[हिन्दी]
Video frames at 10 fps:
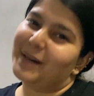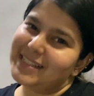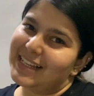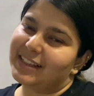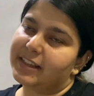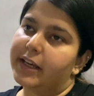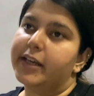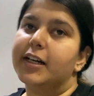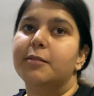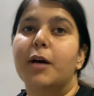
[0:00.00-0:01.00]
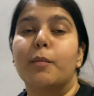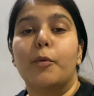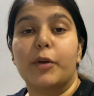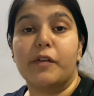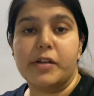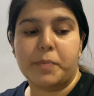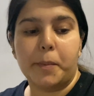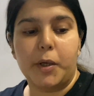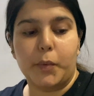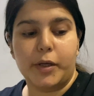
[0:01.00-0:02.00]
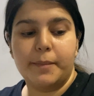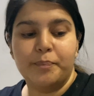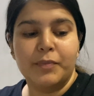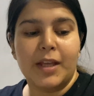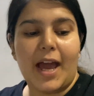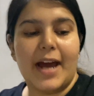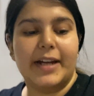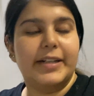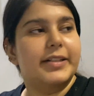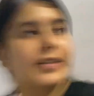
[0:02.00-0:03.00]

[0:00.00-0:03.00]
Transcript: बस इतना ही कल मैं आपको ब्रेकफास्ट पे मिलूंगी एंड